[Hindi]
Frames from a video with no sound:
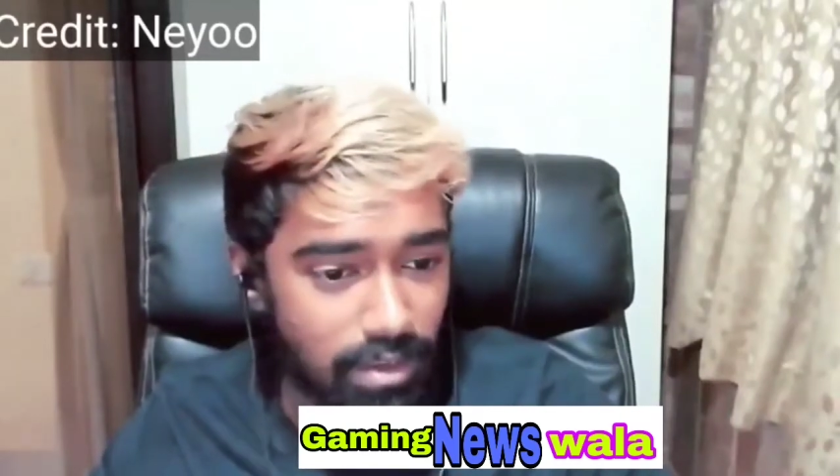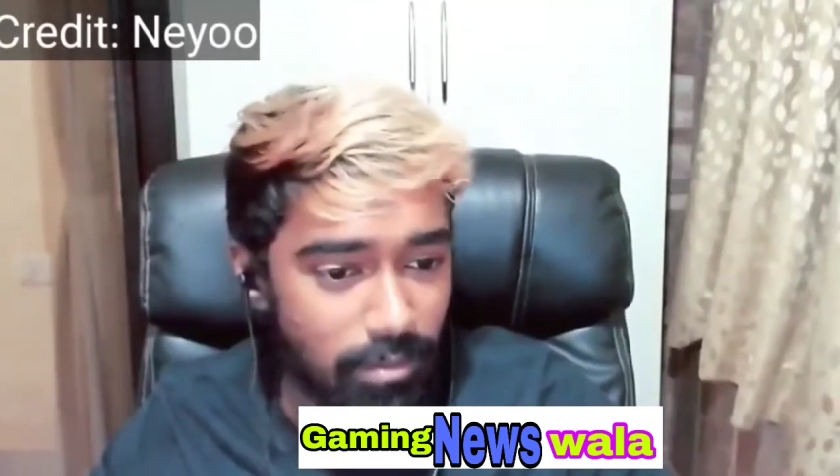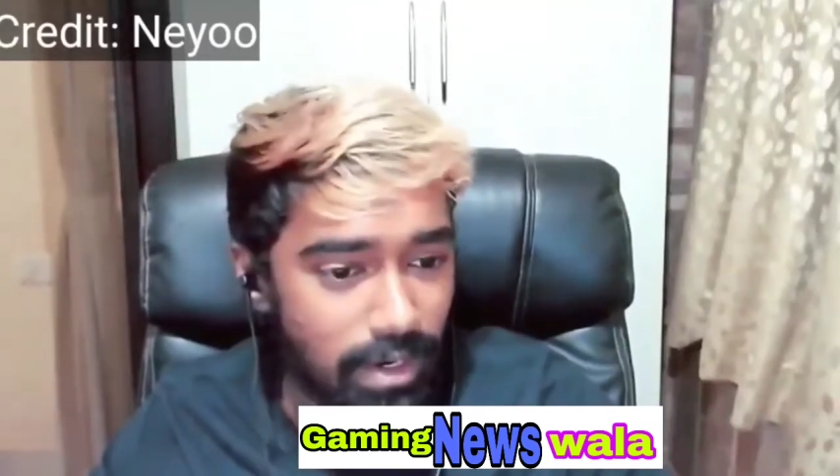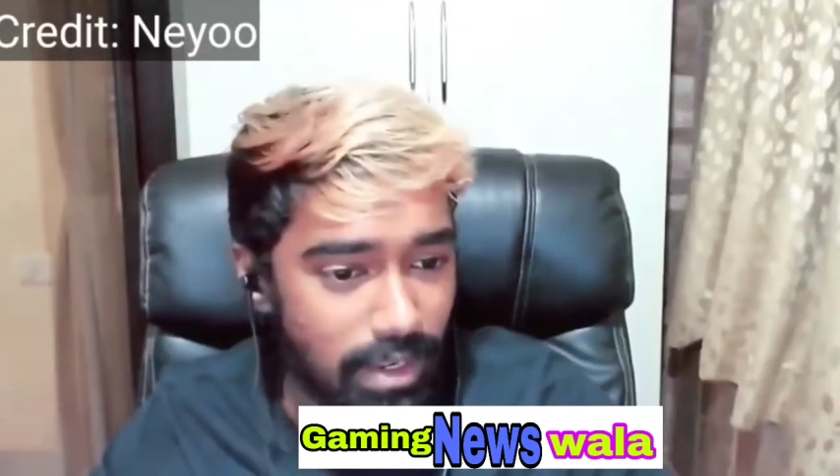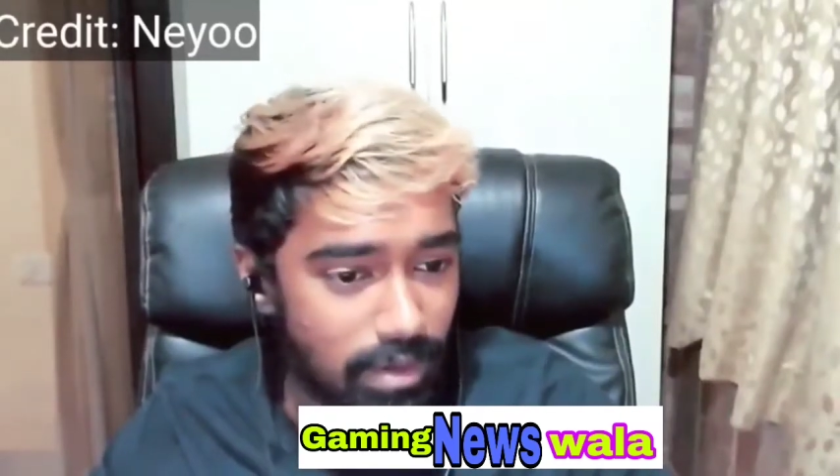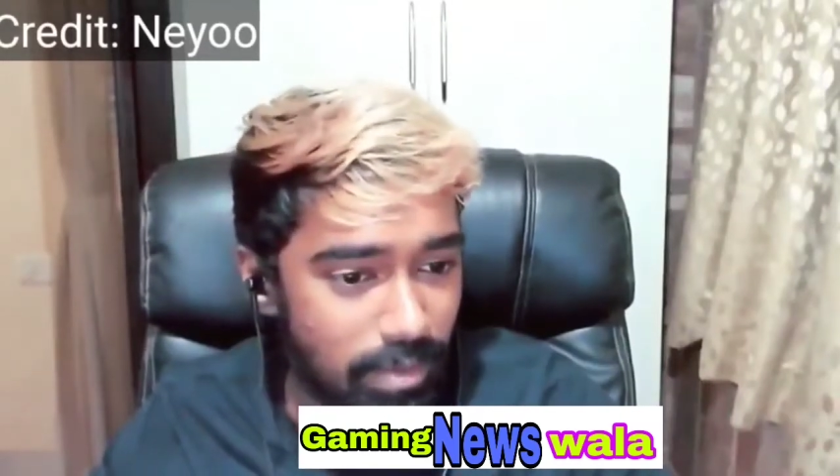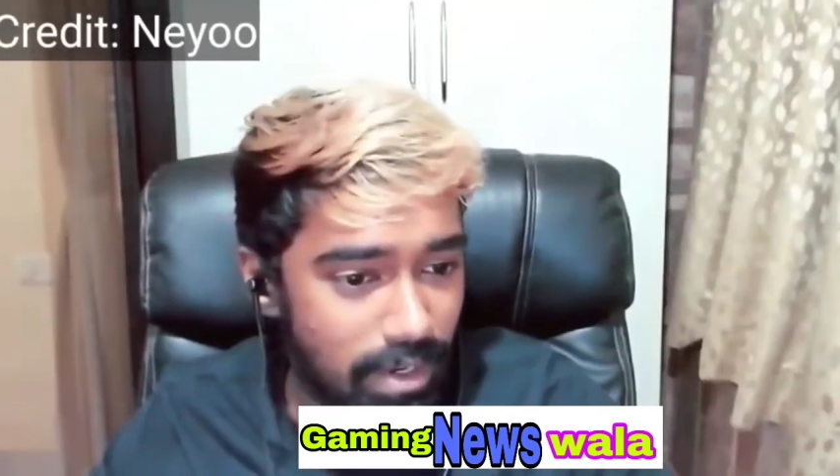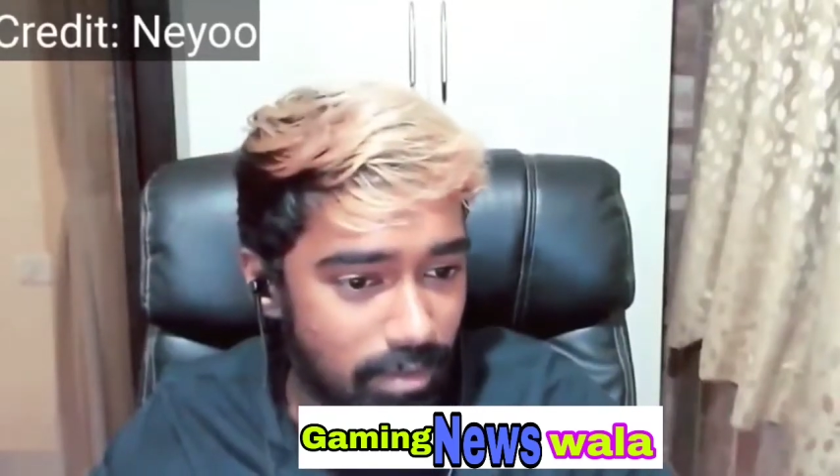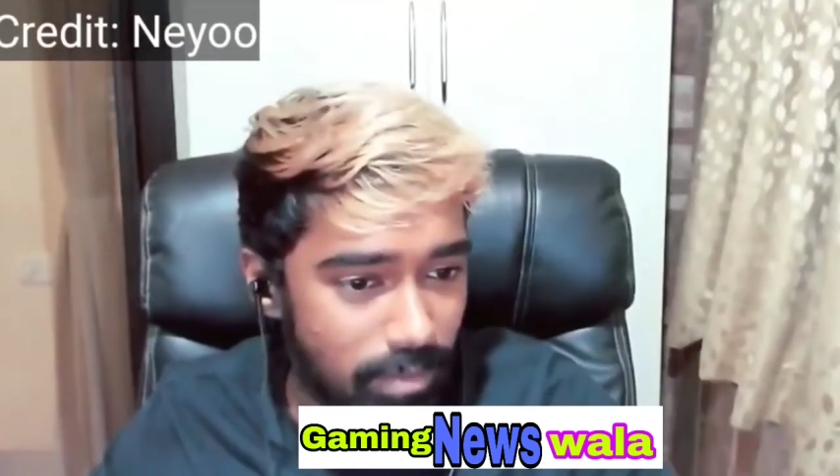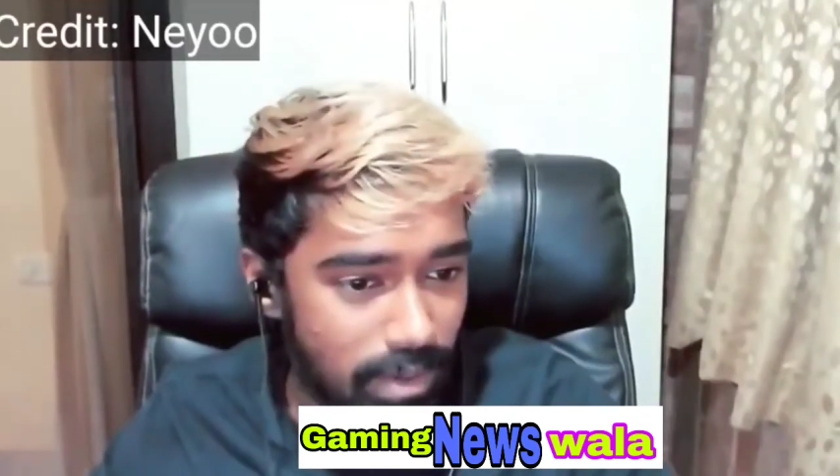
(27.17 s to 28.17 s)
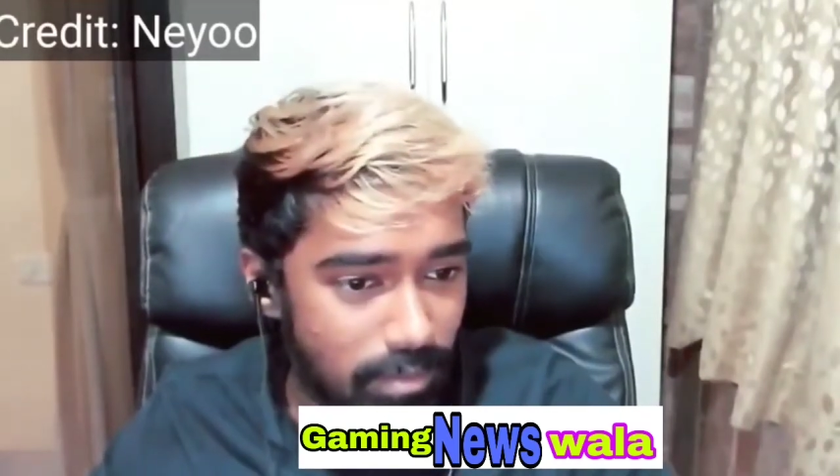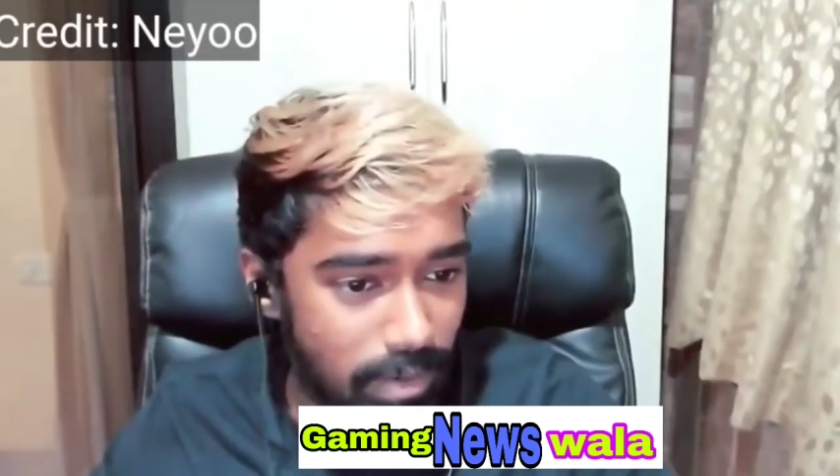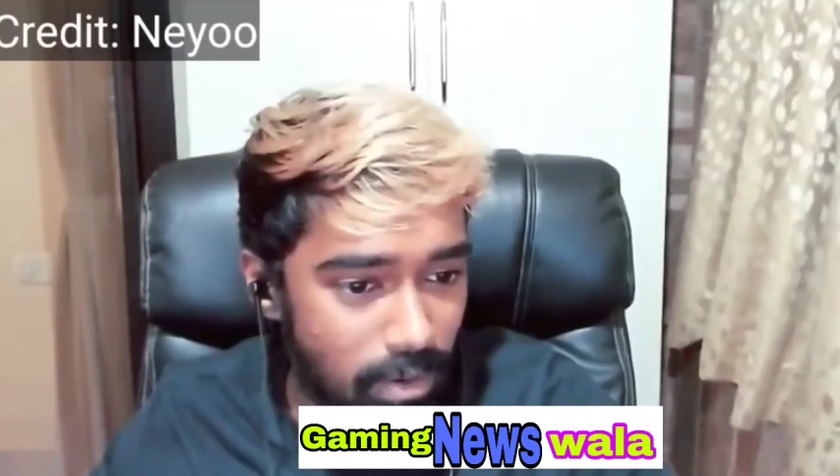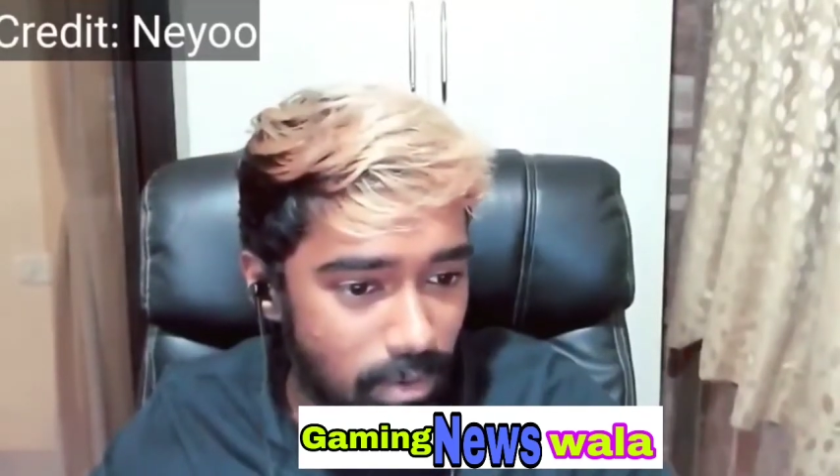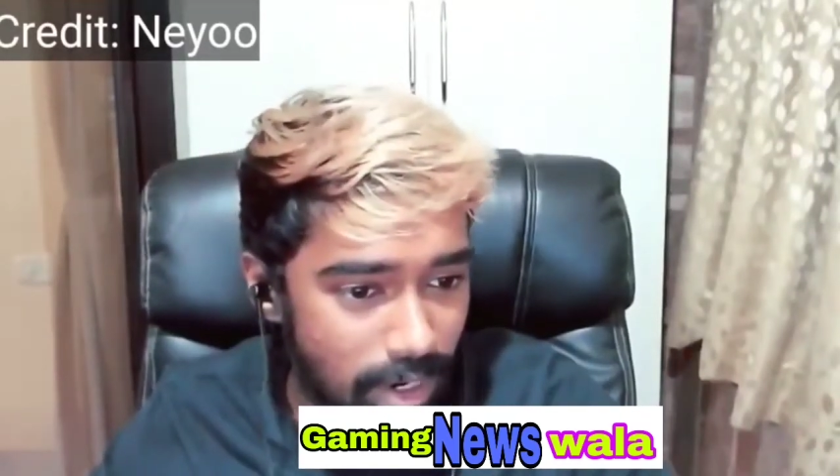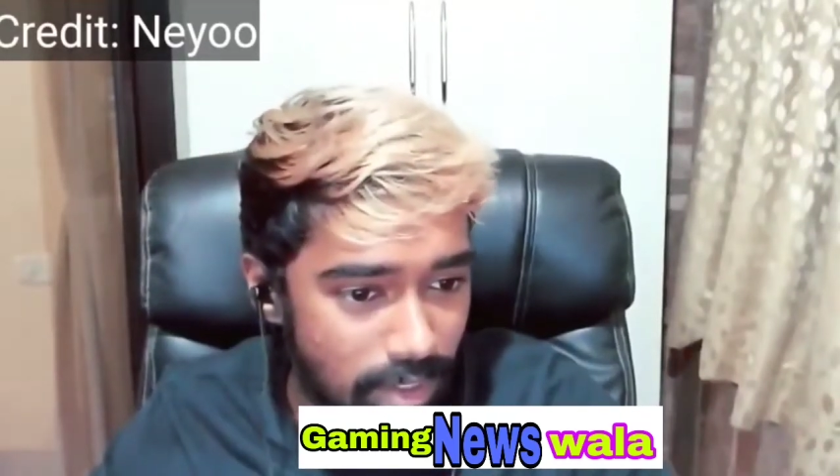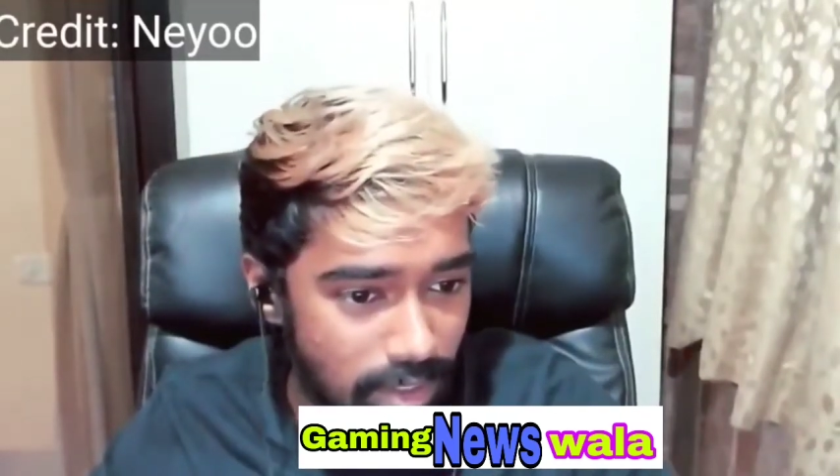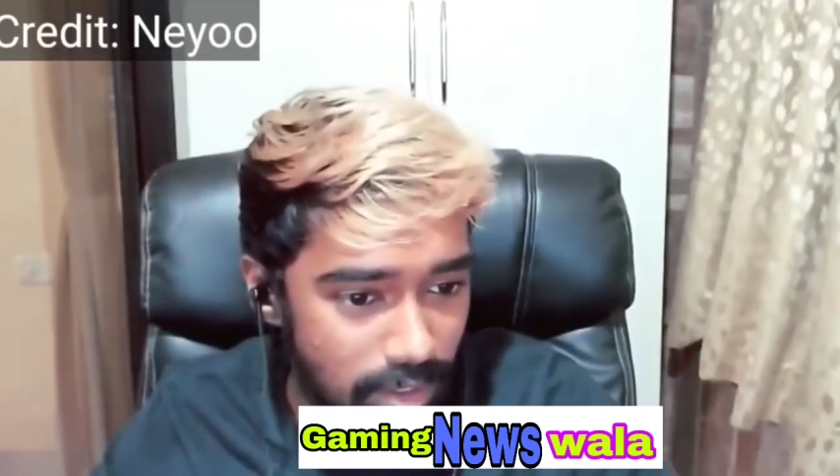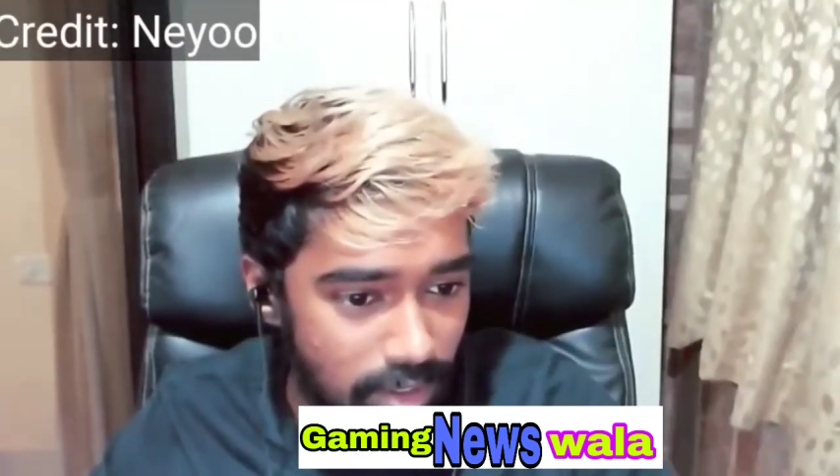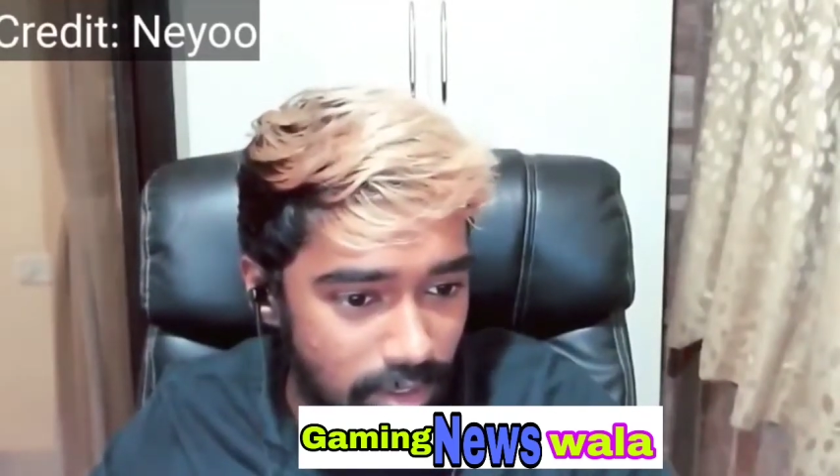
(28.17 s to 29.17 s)
कि मैंने एक भी जगह पे पायल को
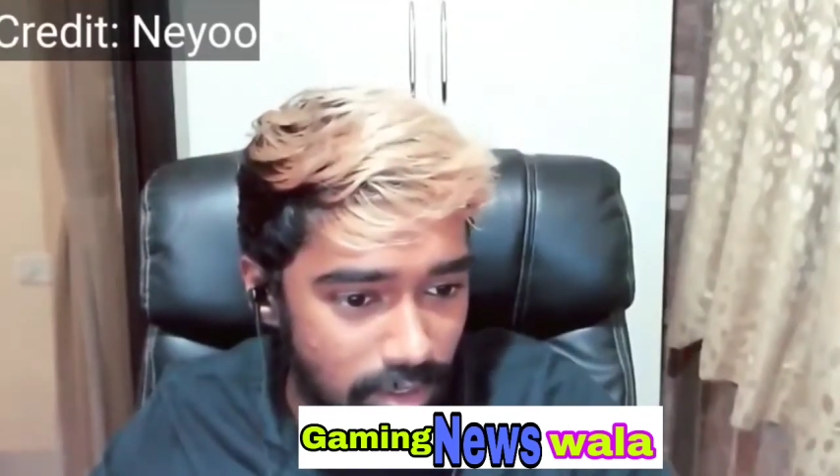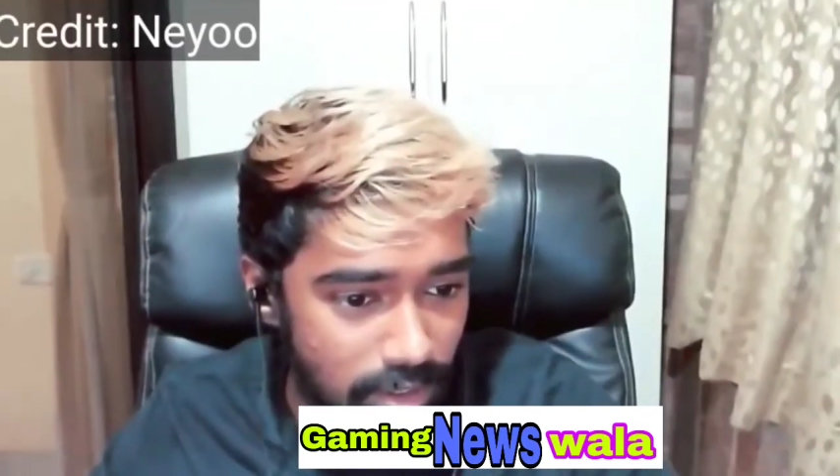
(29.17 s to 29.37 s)
गाली दिया